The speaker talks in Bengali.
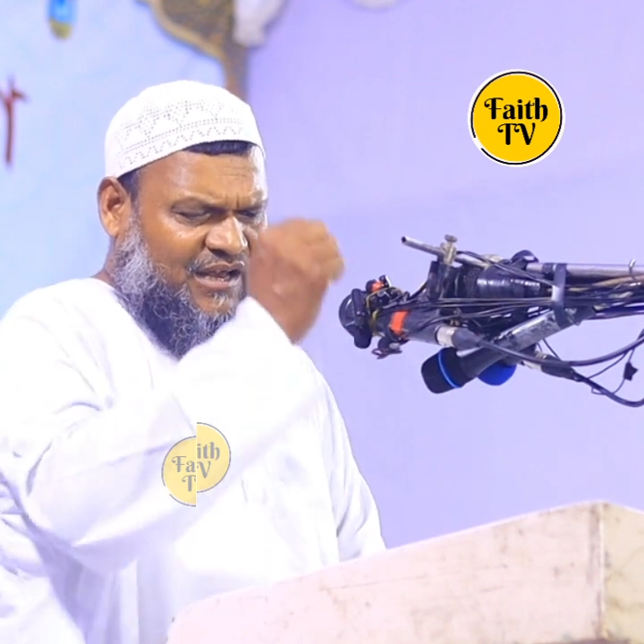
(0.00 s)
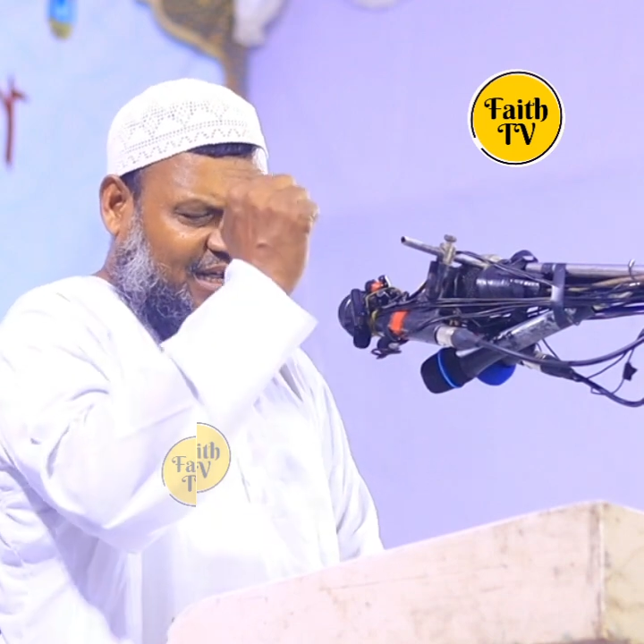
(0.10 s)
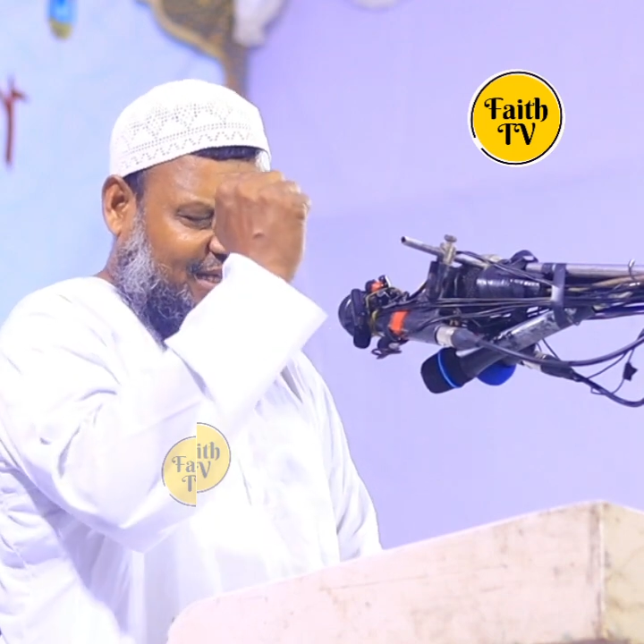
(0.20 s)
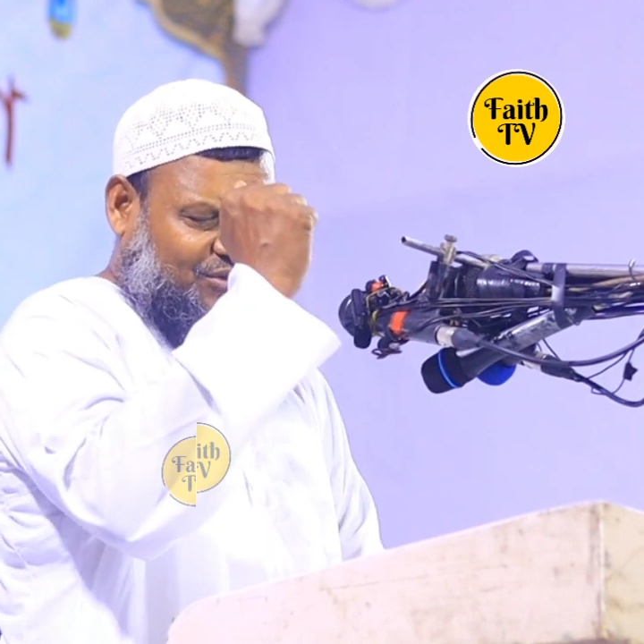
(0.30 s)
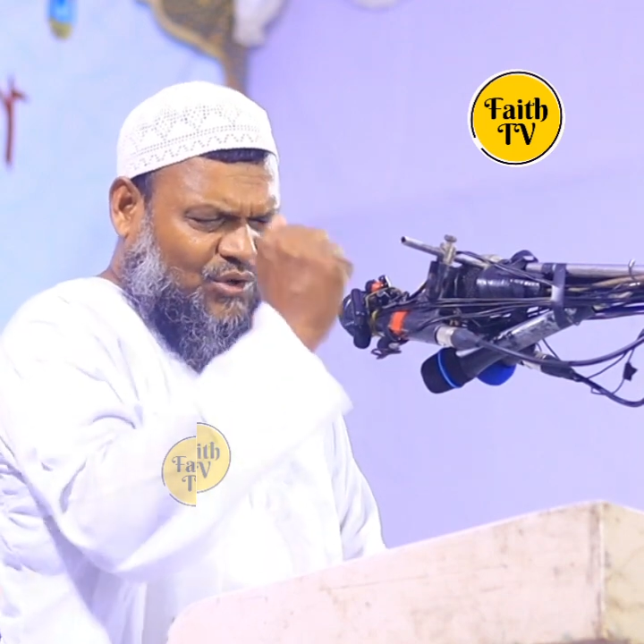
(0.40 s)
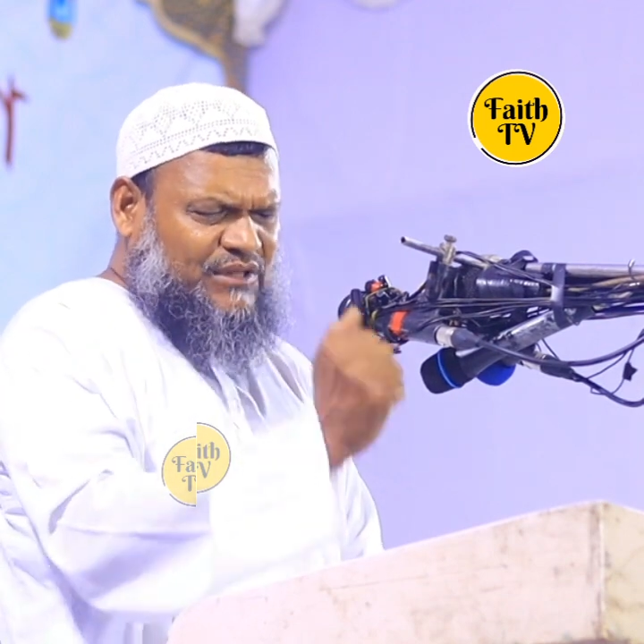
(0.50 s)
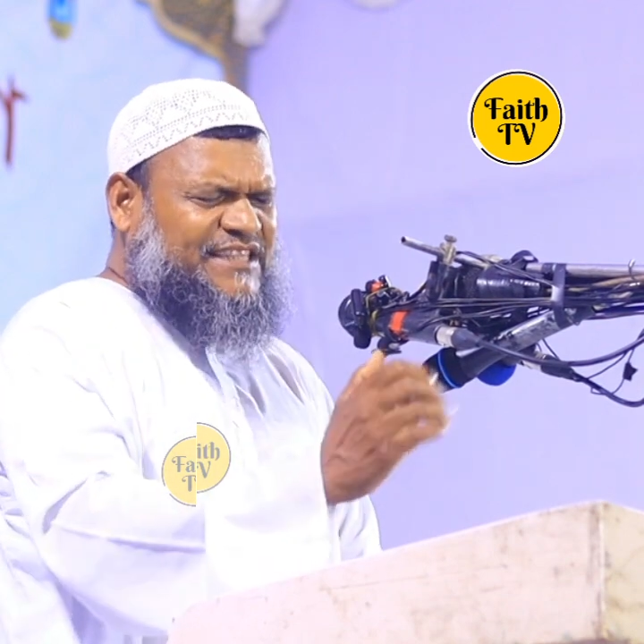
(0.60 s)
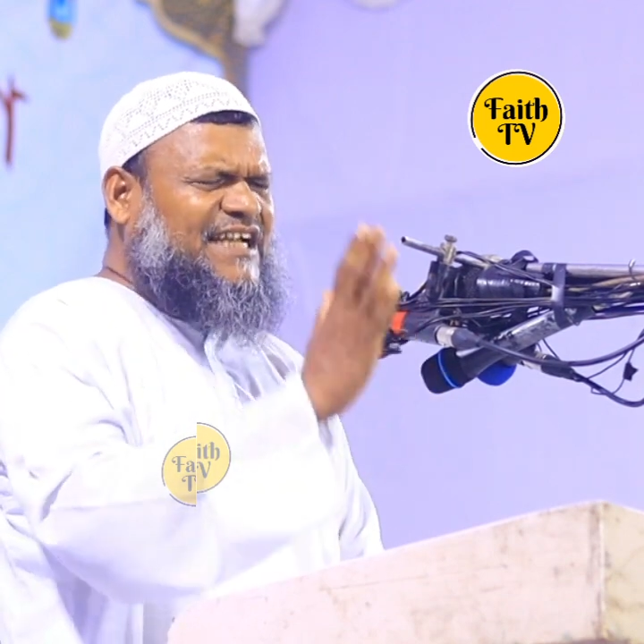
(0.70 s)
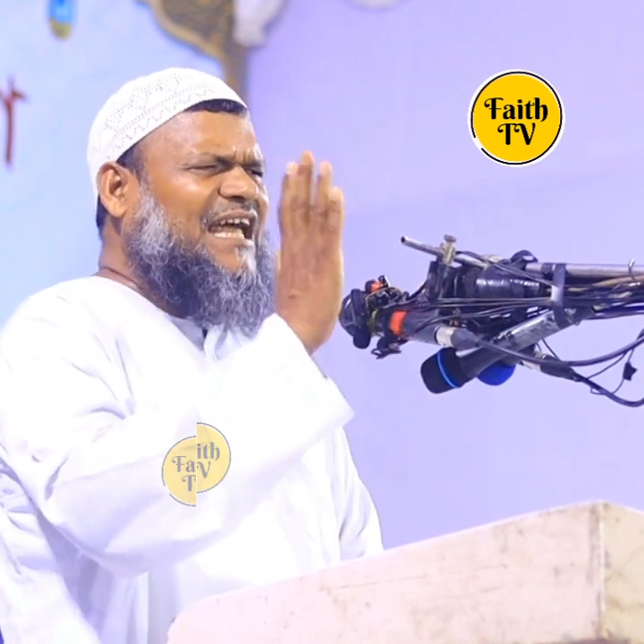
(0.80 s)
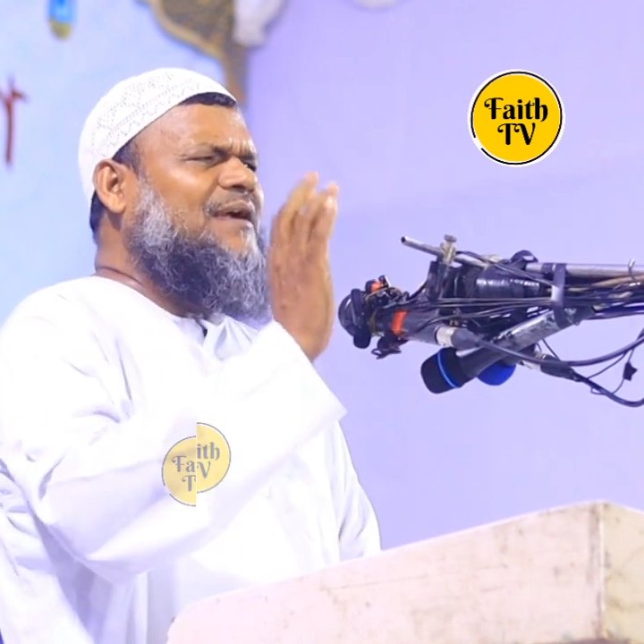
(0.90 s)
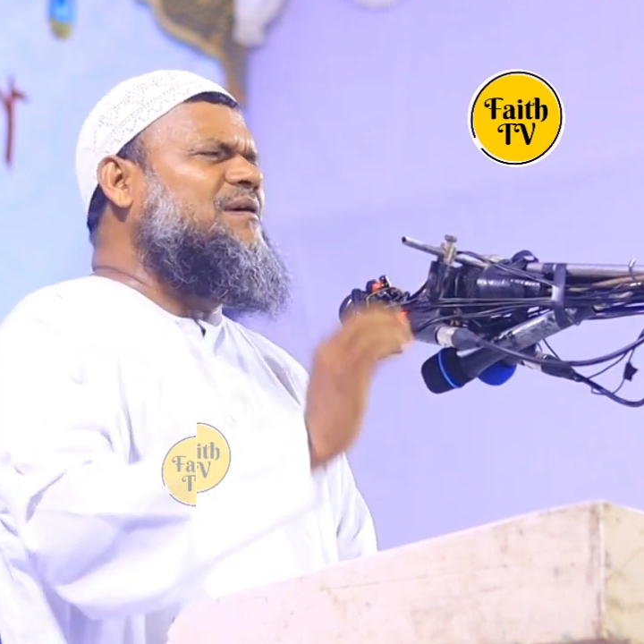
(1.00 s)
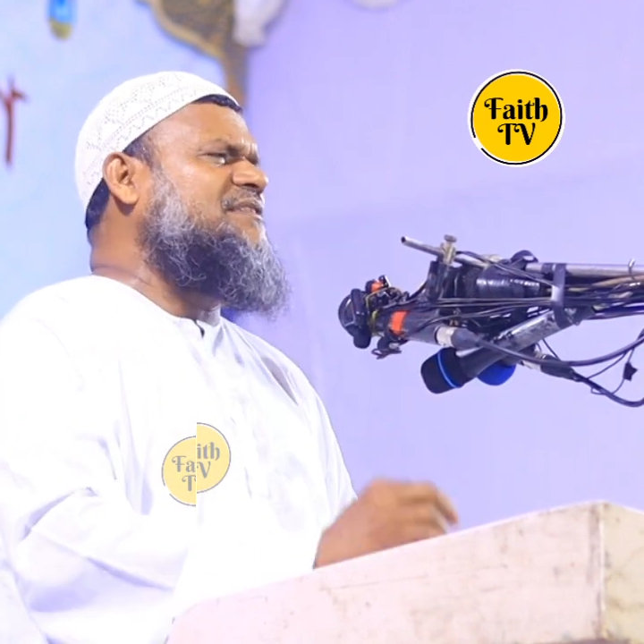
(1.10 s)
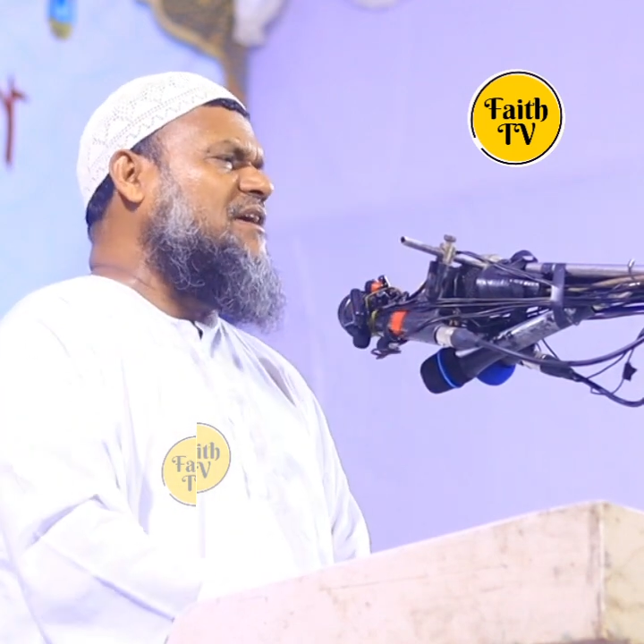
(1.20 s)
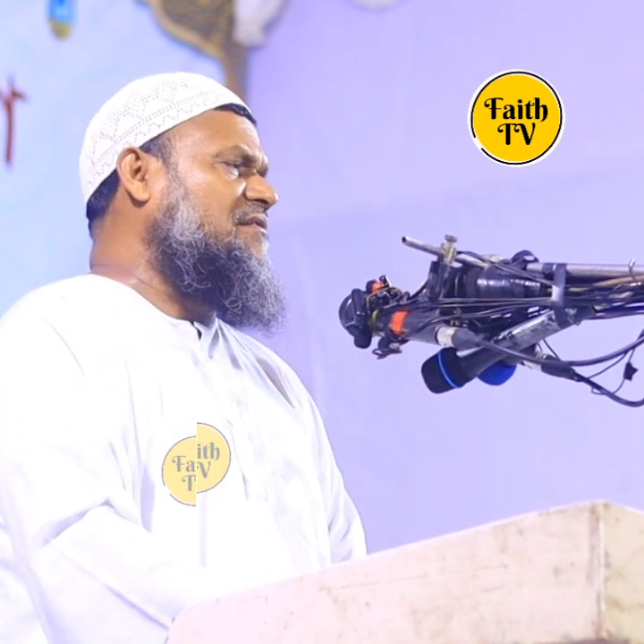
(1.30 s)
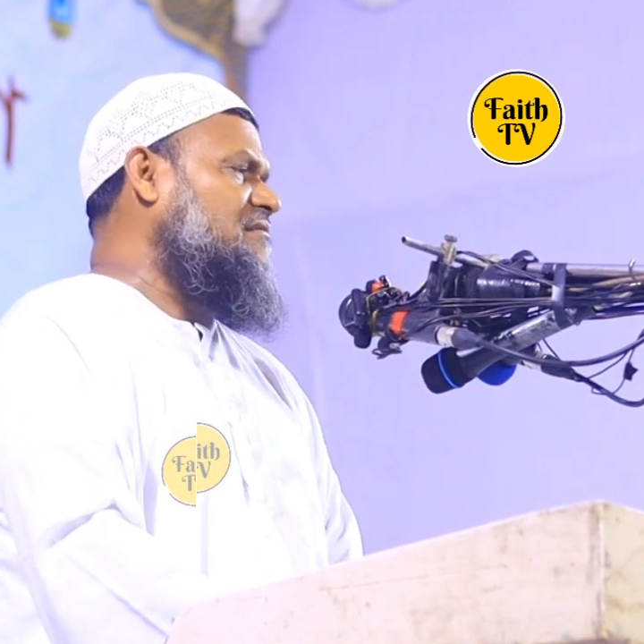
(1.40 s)
লাকাত কুলতে কালে
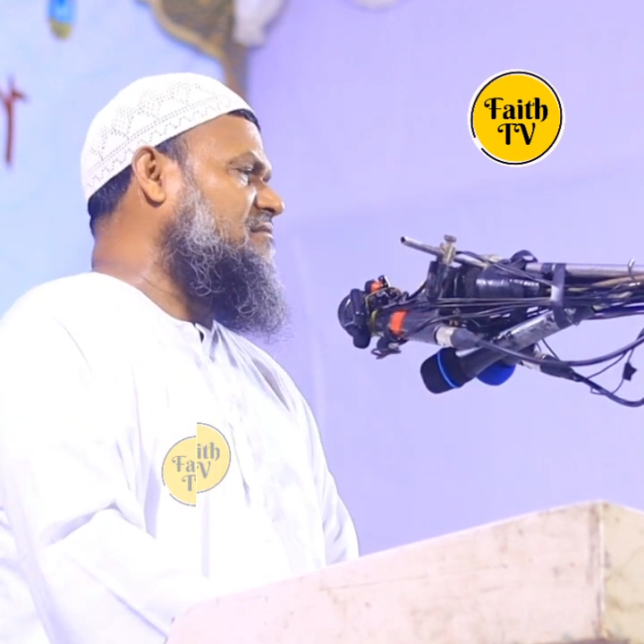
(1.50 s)
মাতান